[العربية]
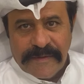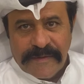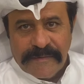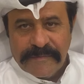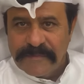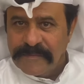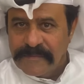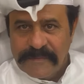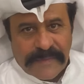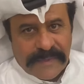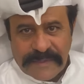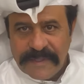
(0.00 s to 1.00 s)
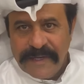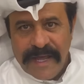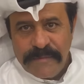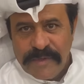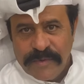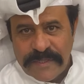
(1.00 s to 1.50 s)
تلعب البوصله
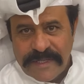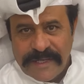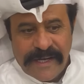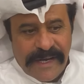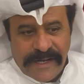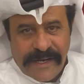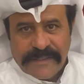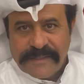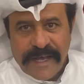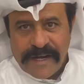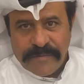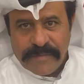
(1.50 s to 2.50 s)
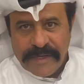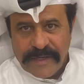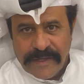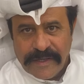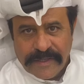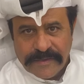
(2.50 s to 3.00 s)
تلعب البوصله لا لا تقربها
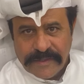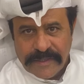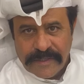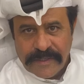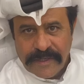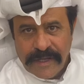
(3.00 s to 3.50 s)
آه، عندها